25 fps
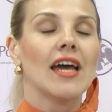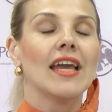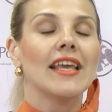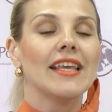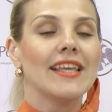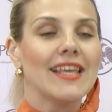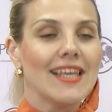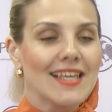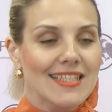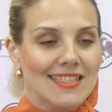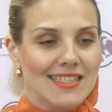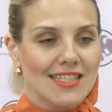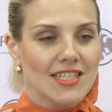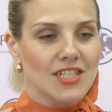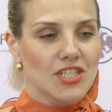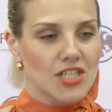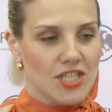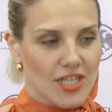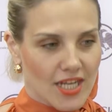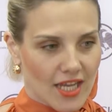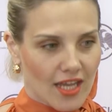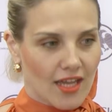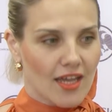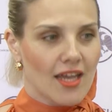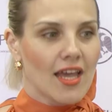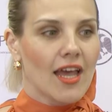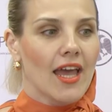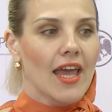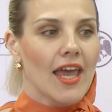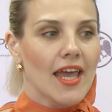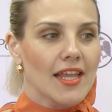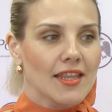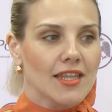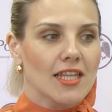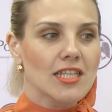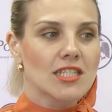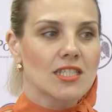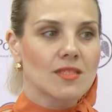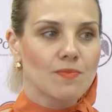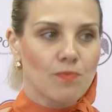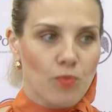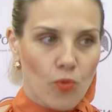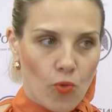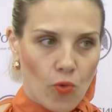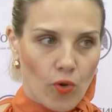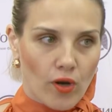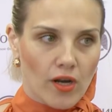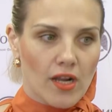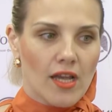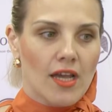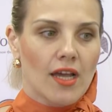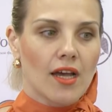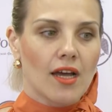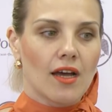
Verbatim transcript: Если же этот спор,